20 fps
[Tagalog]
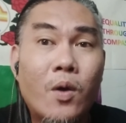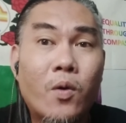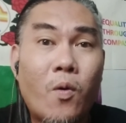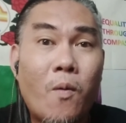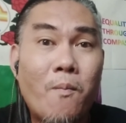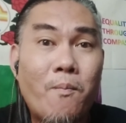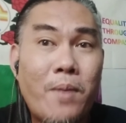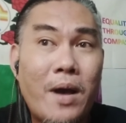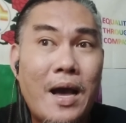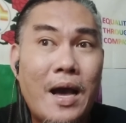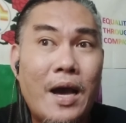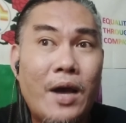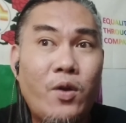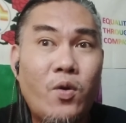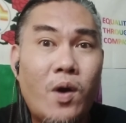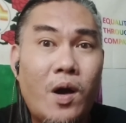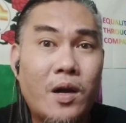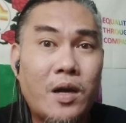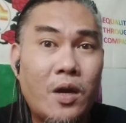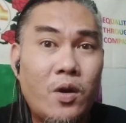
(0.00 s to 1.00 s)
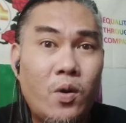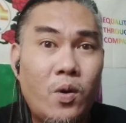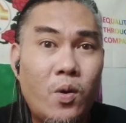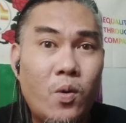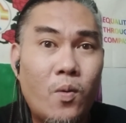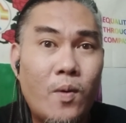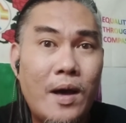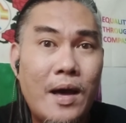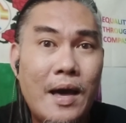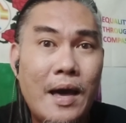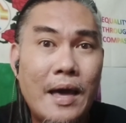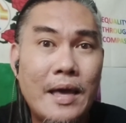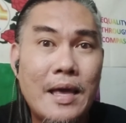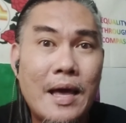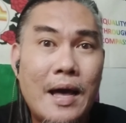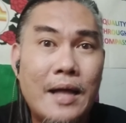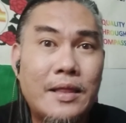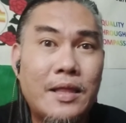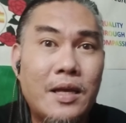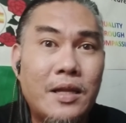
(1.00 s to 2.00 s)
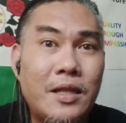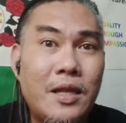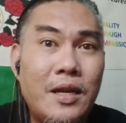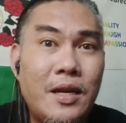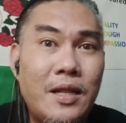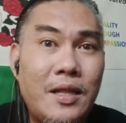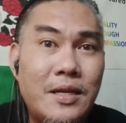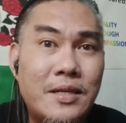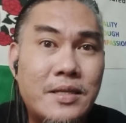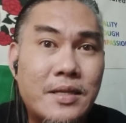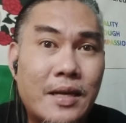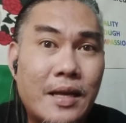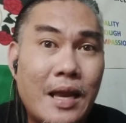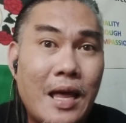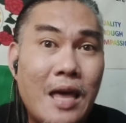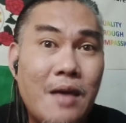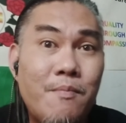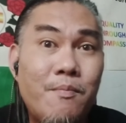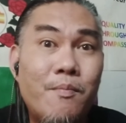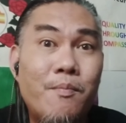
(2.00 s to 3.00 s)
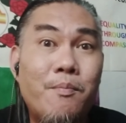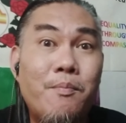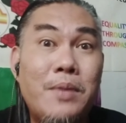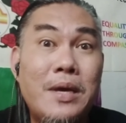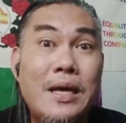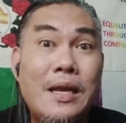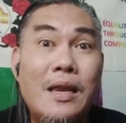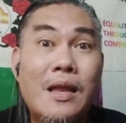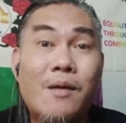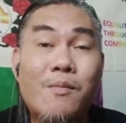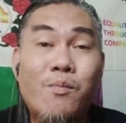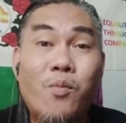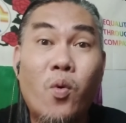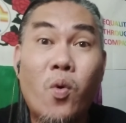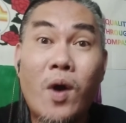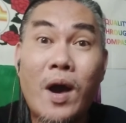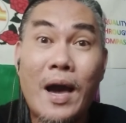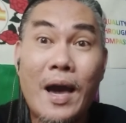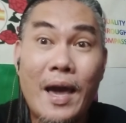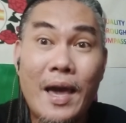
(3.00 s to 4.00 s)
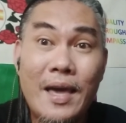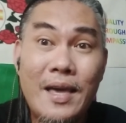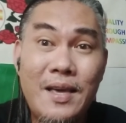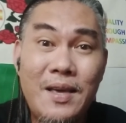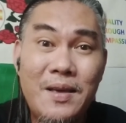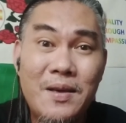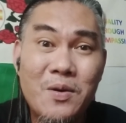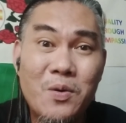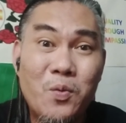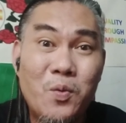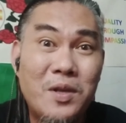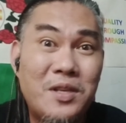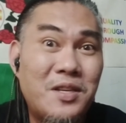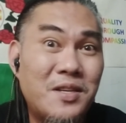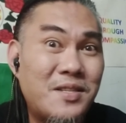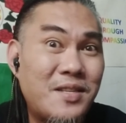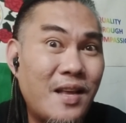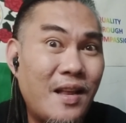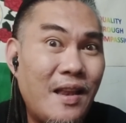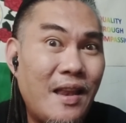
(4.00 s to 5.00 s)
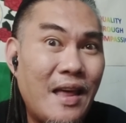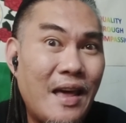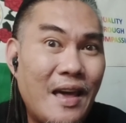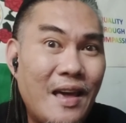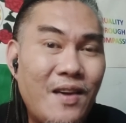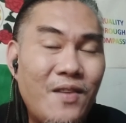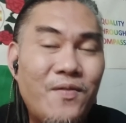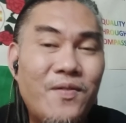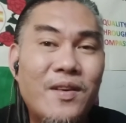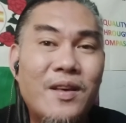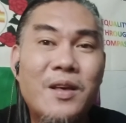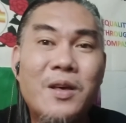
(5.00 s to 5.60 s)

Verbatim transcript: Kung paano ang kaluluwa ay ating dinidescribe bilang buhay, which is alive.